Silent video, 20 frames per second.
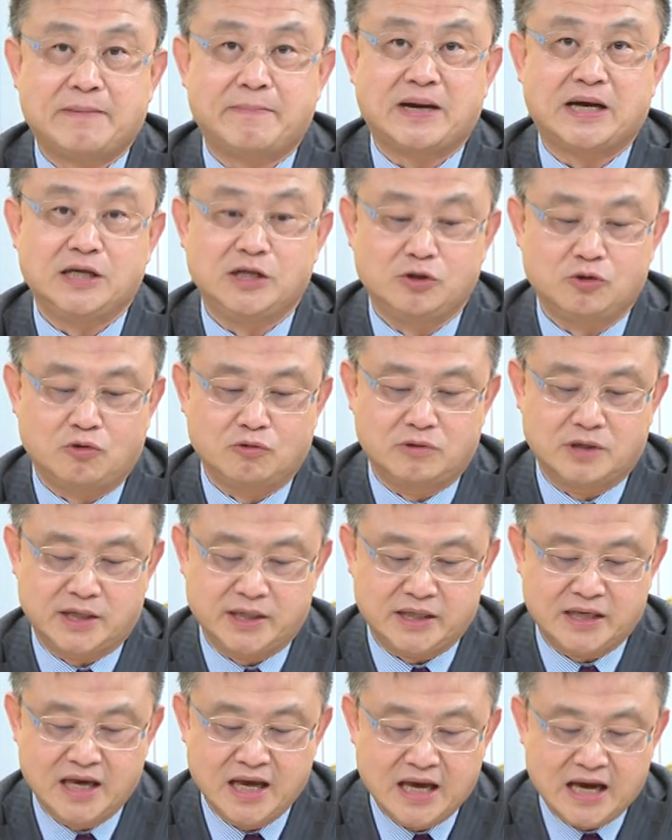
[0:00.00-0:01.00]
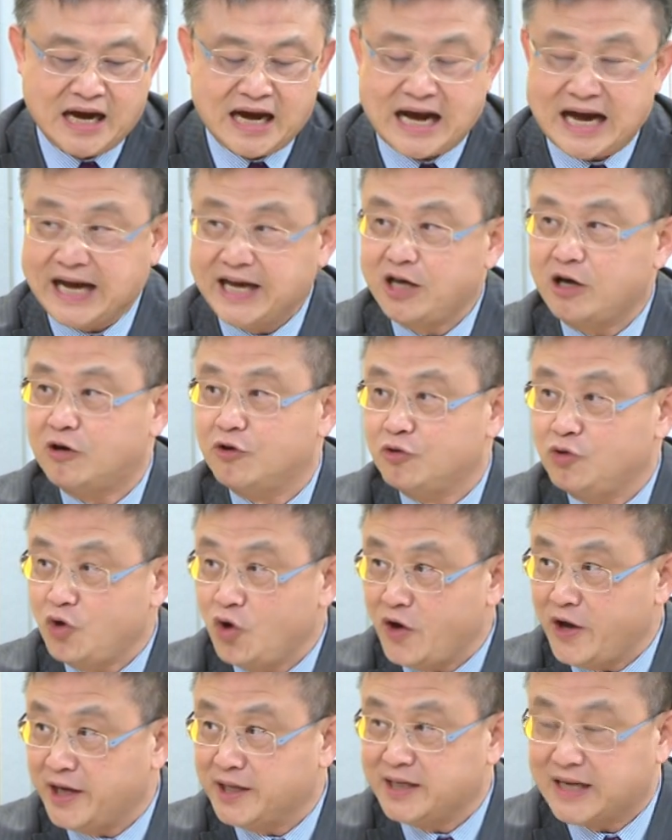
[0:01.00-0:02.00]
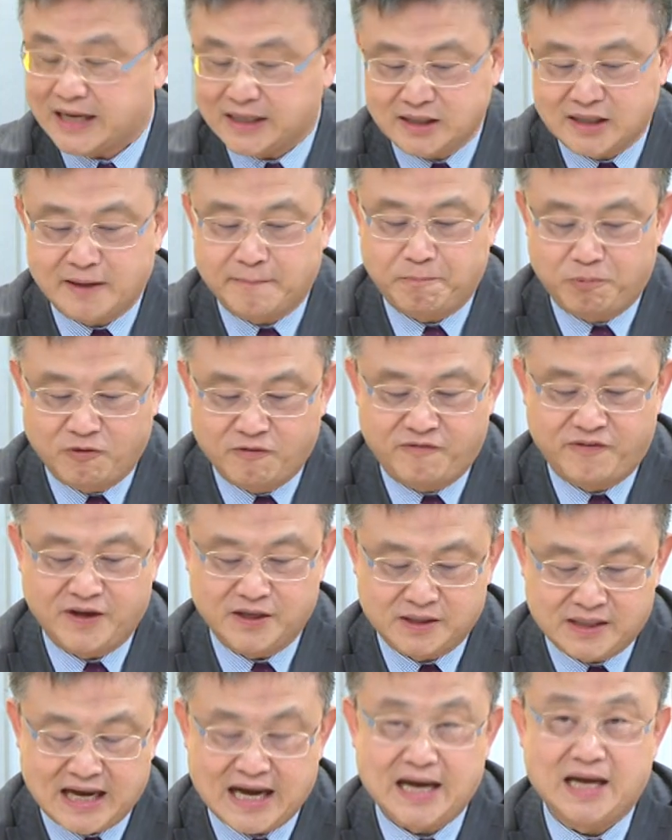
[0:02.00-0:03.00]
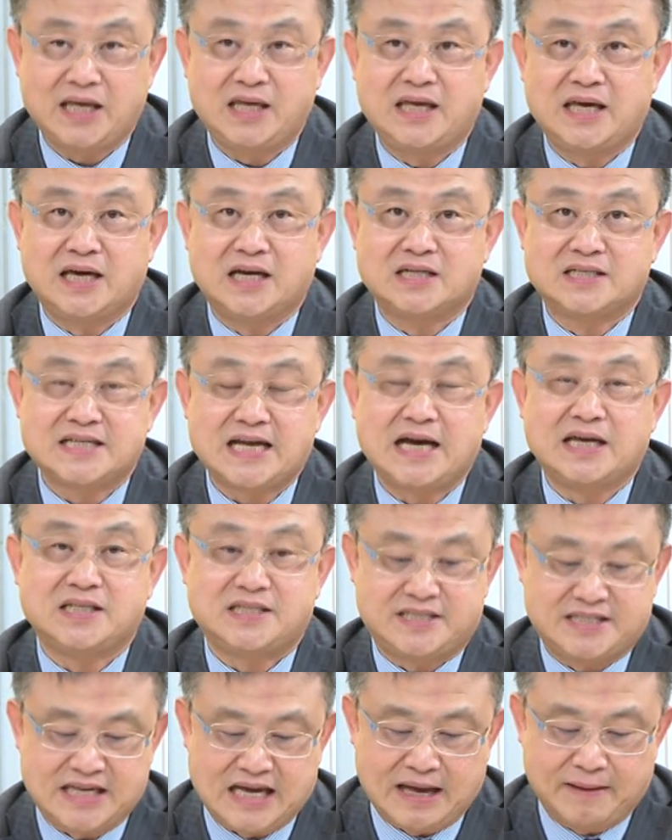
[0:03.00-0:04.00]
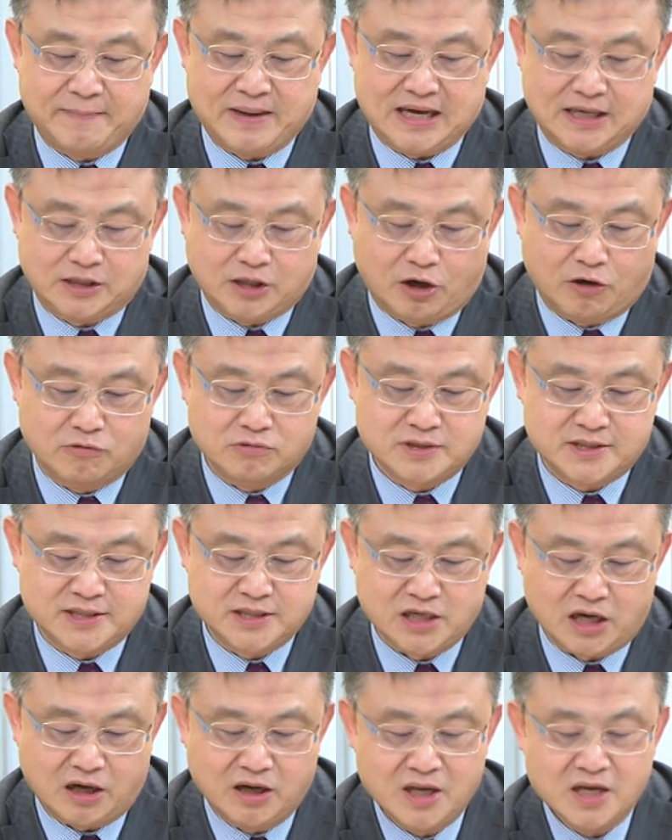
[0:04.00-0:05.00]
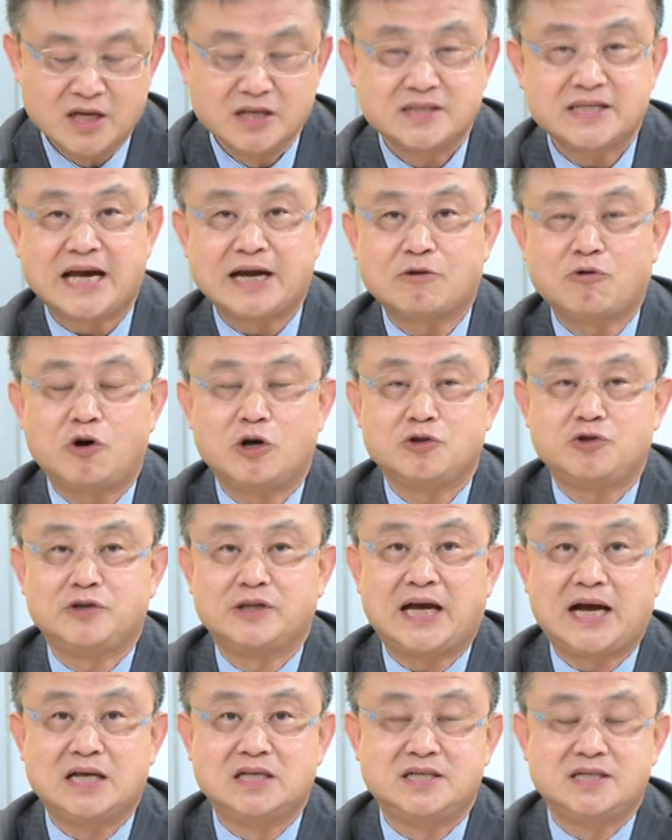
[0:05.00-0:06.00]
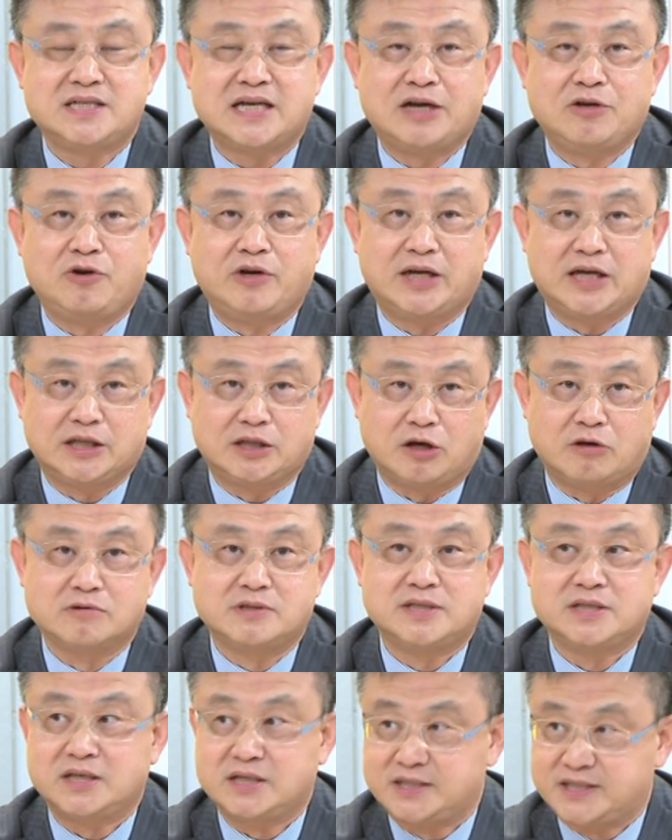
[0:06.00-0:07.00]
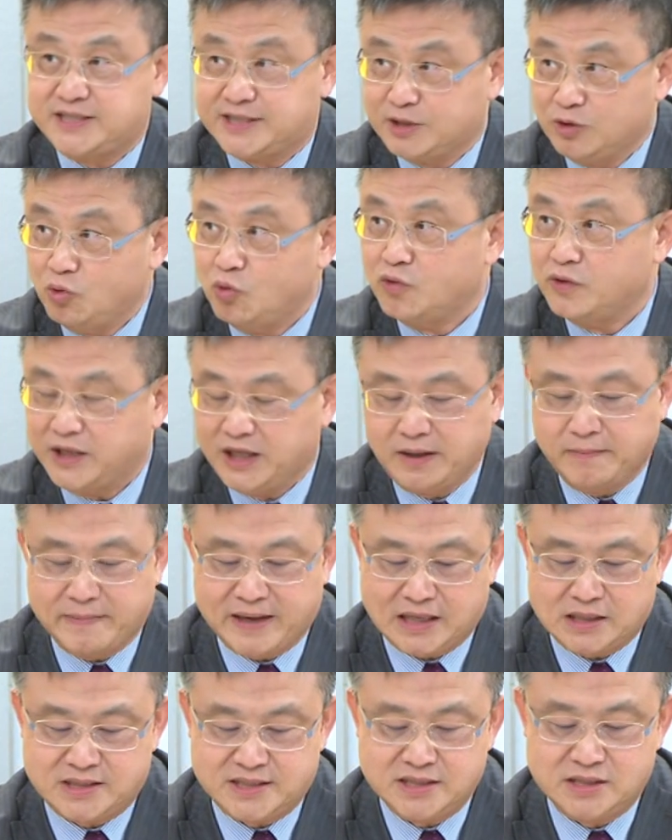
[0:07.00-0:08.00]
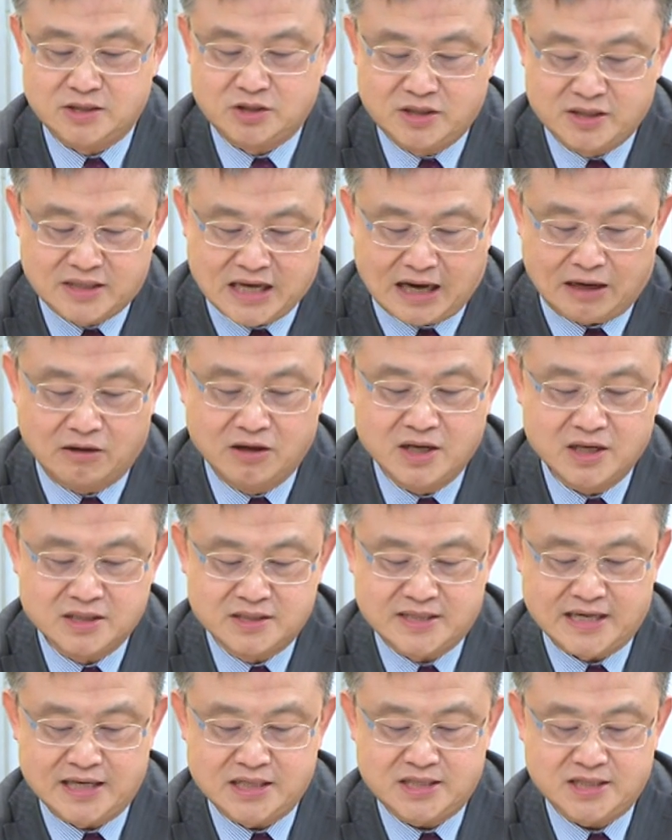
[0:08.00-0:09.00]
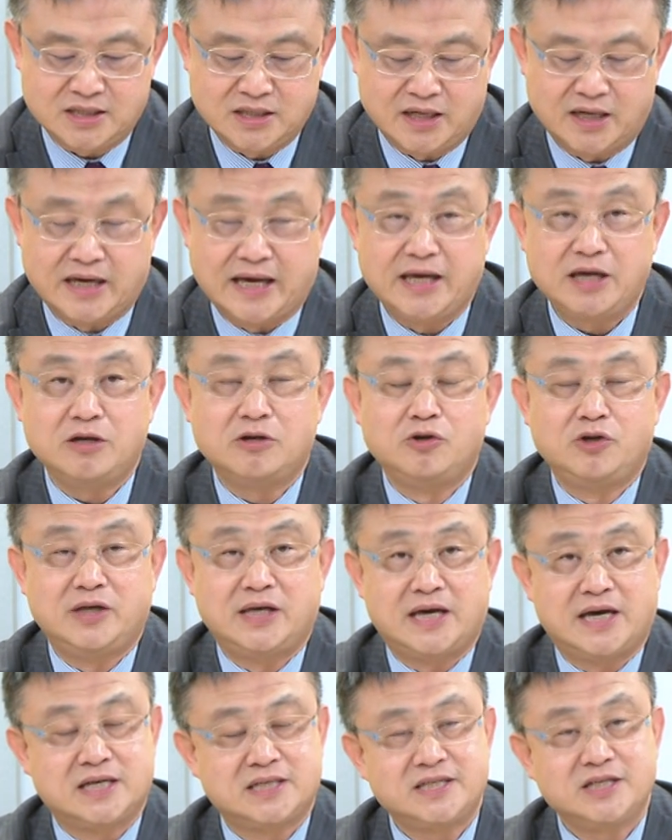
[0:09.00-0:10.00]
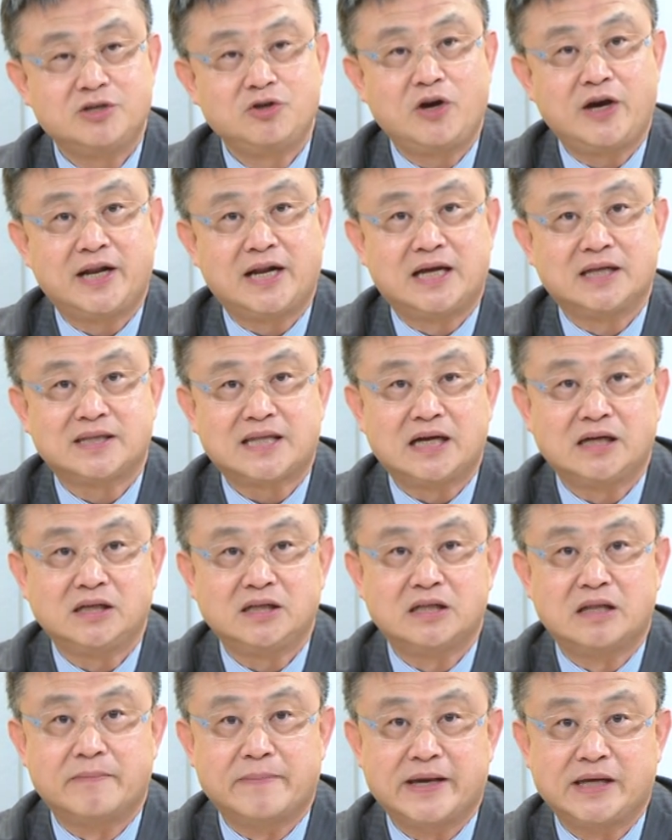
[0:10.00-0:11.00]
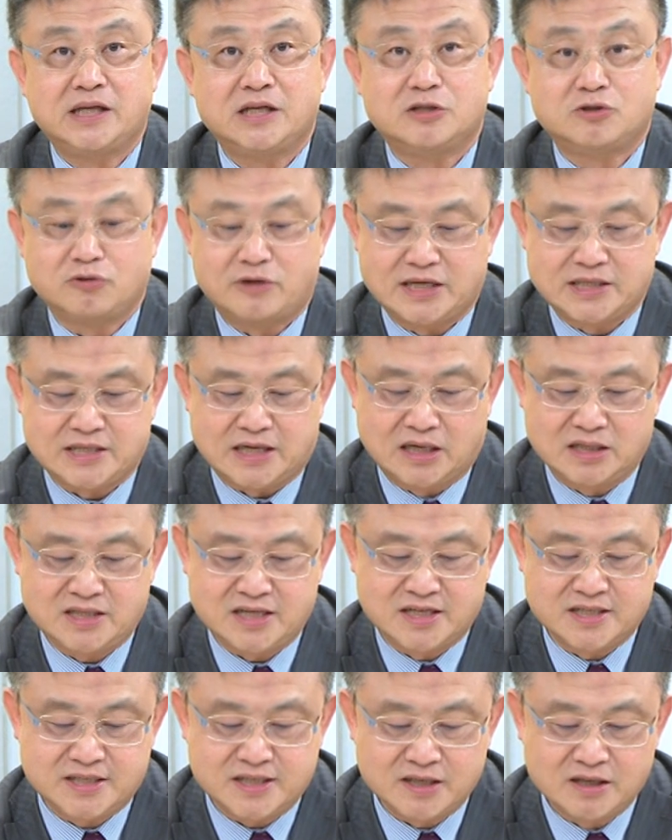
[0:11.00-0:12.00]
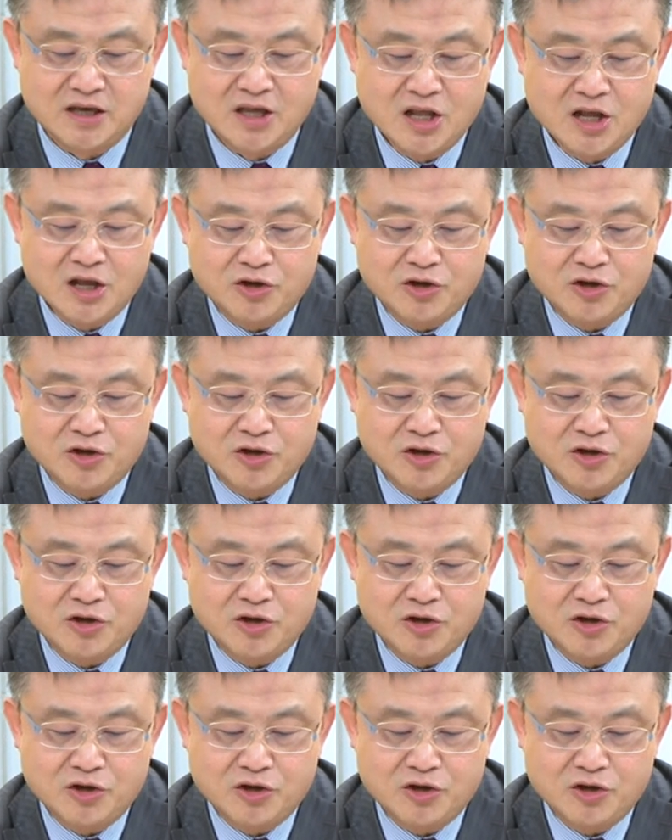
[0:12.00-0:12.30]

码印度而已，还有越南的部分，它也在加码投资哦。在过去，它已经在越南投资了十五亿美金。好，这一次呢，哎，也是越南当地的媒体出来讲，而且是。